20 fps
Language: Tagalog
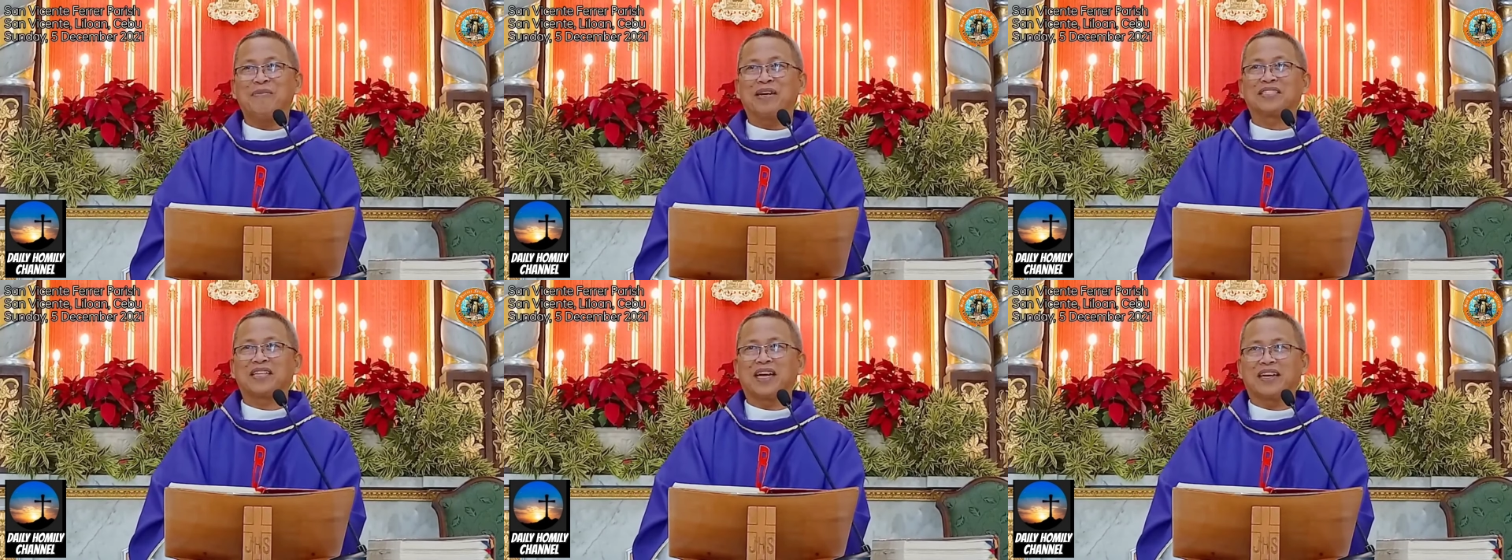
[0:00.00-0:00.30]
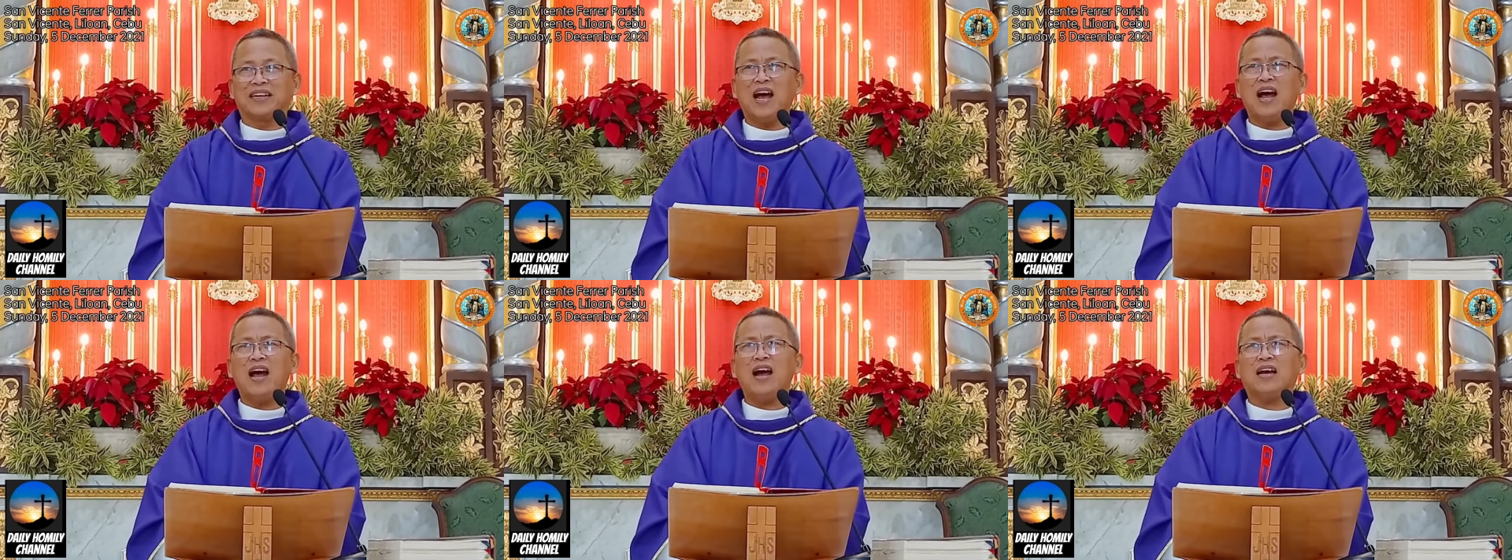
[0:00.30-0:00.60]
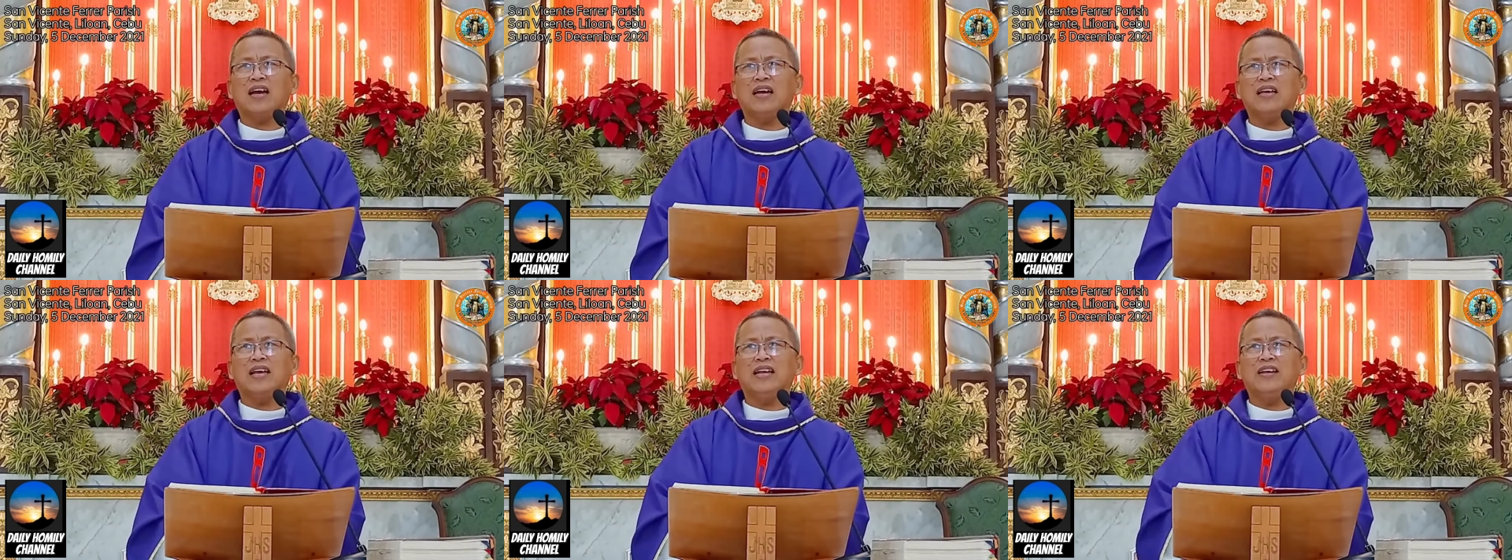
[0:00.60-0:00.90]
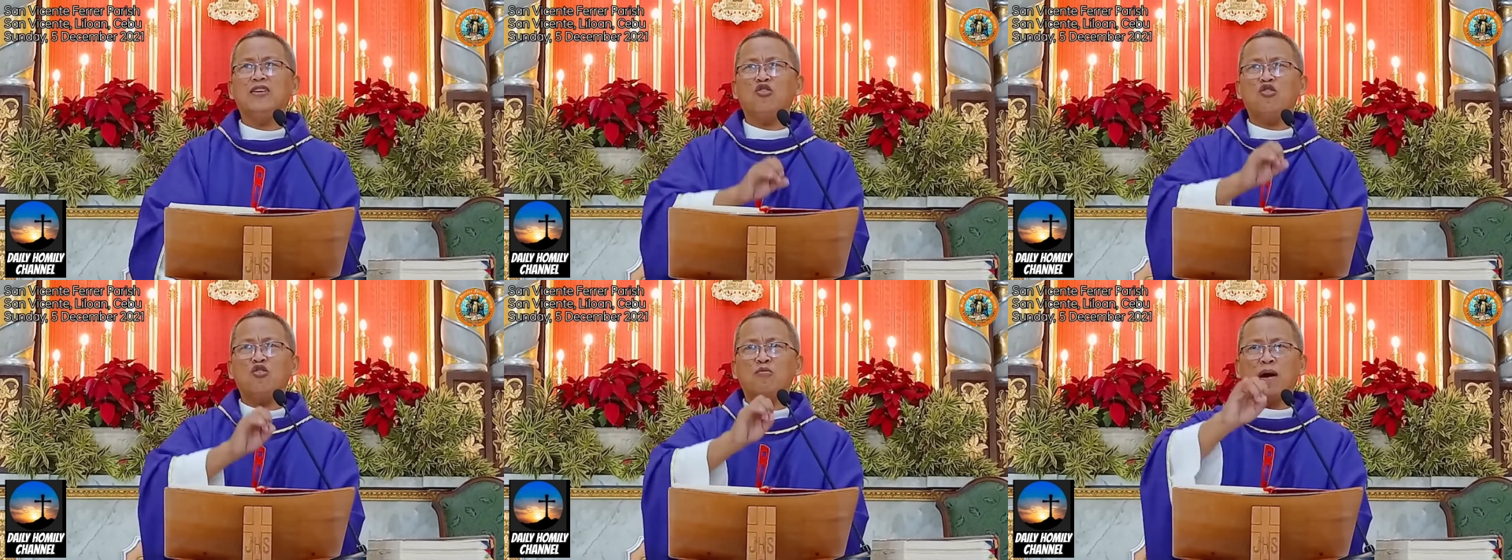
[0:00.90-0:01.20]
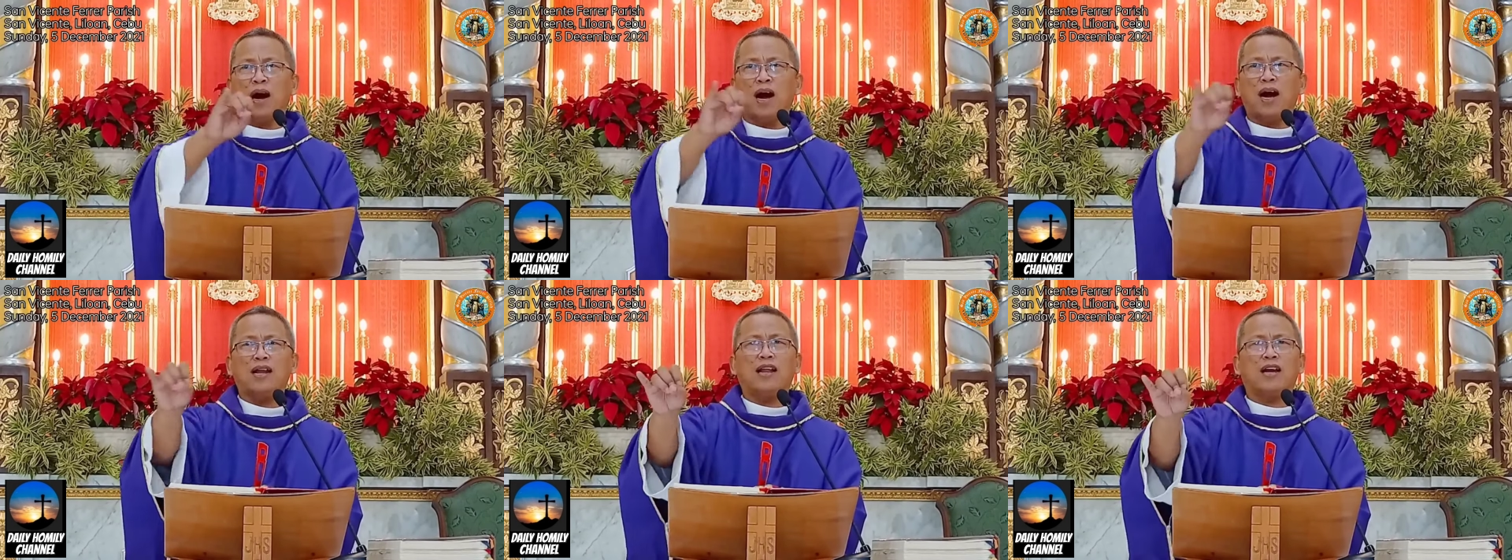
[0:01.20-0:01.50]
Basta naa kay
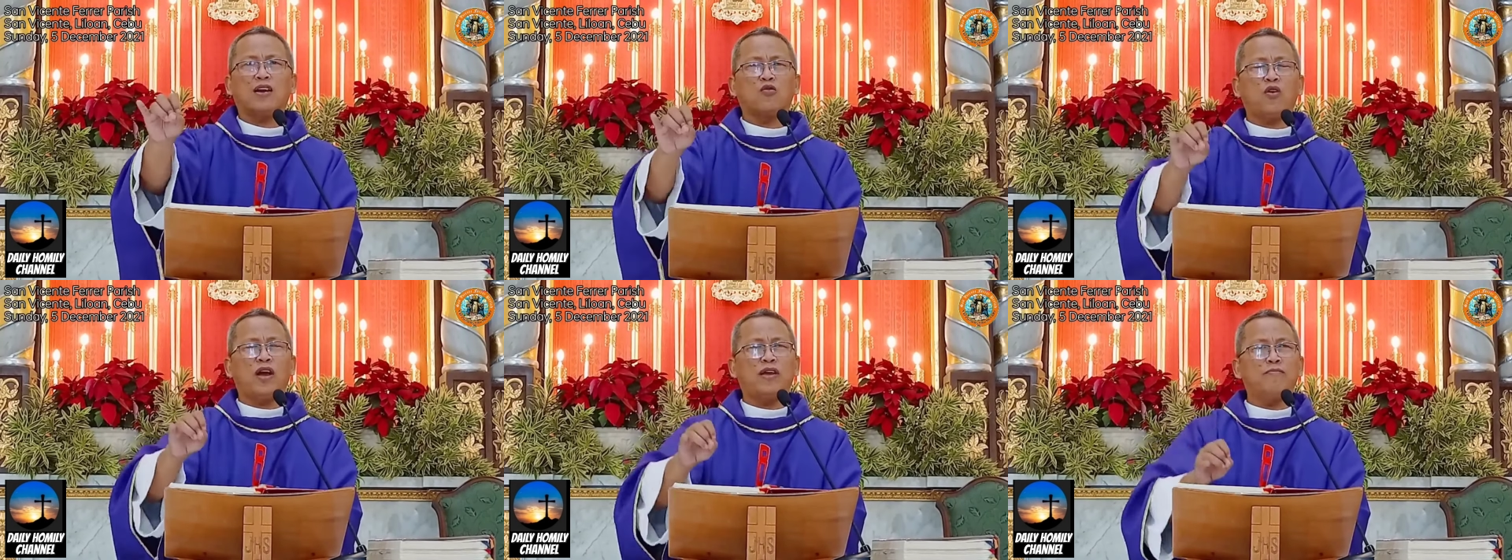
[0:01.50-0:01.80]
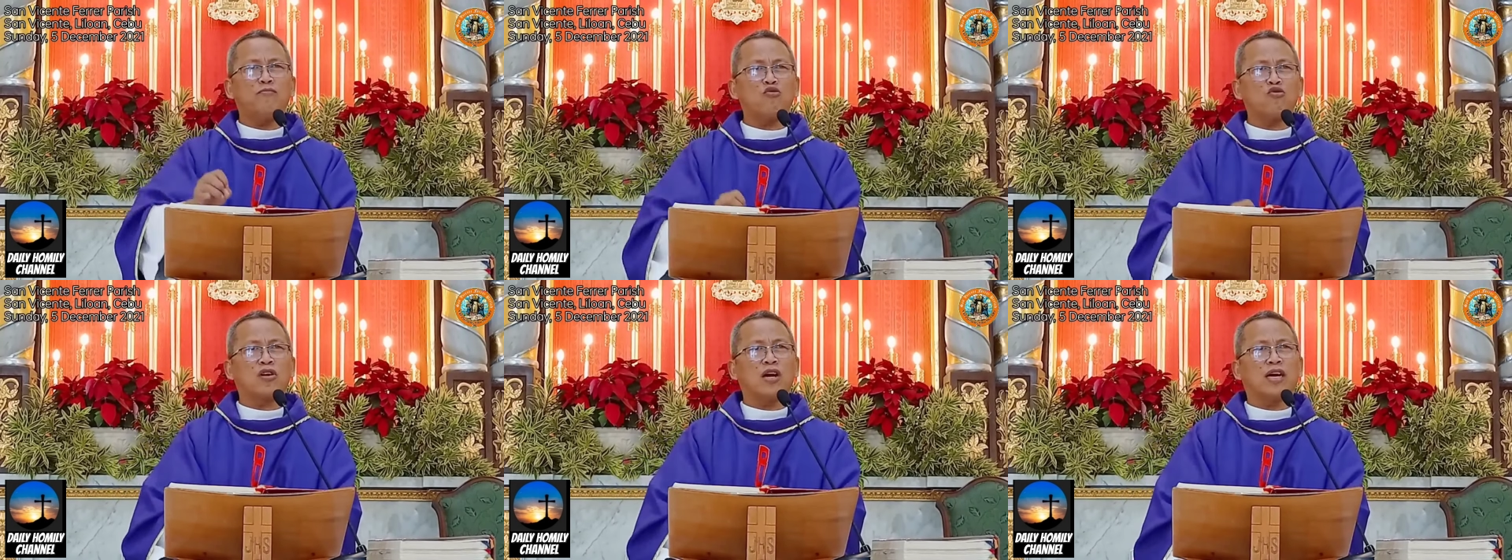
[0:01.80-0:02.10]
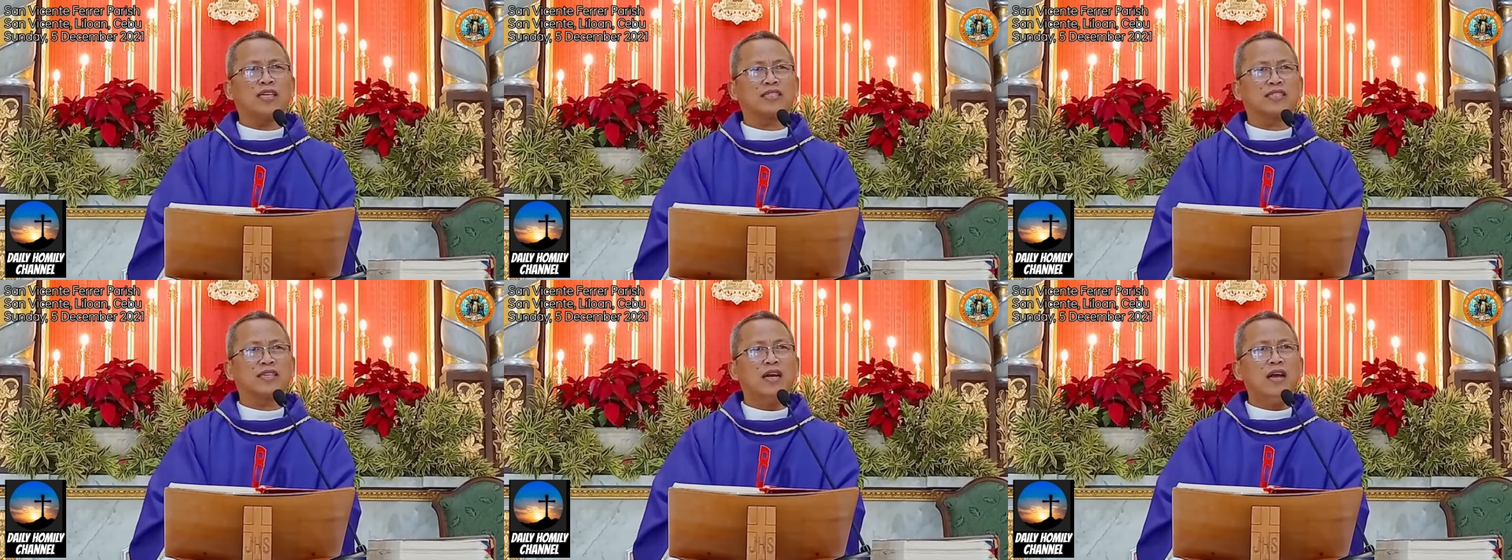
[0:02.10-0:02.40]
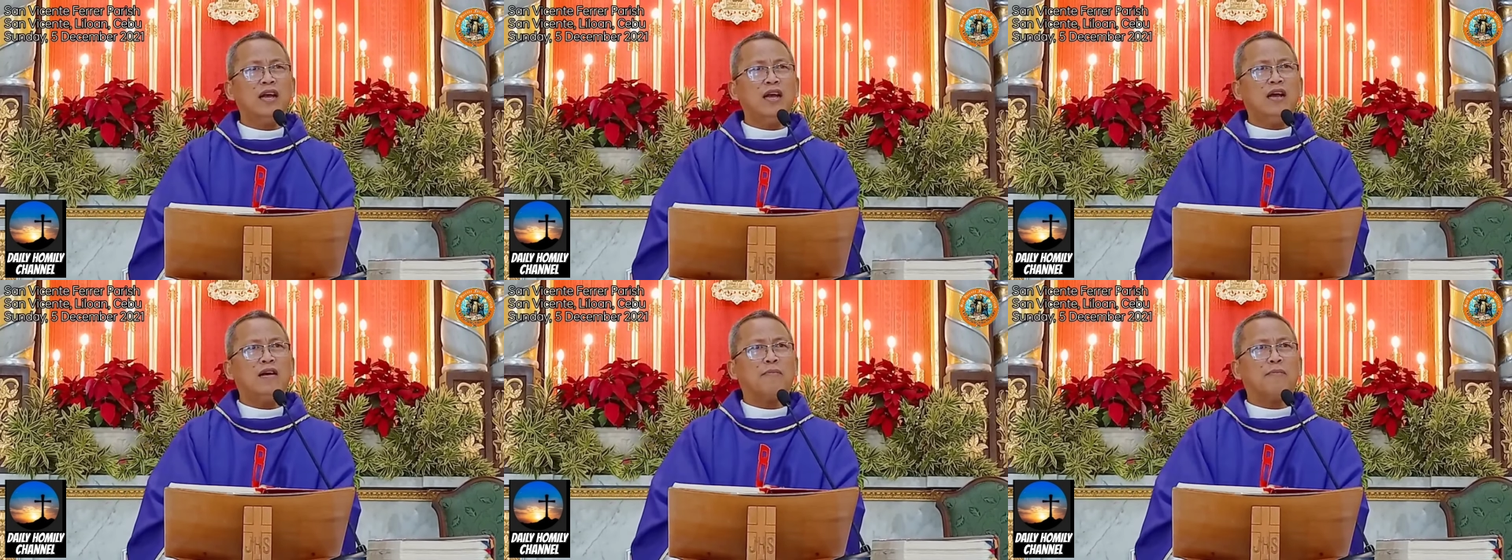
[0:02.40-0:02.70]
Ginoo, bahala guway bugas.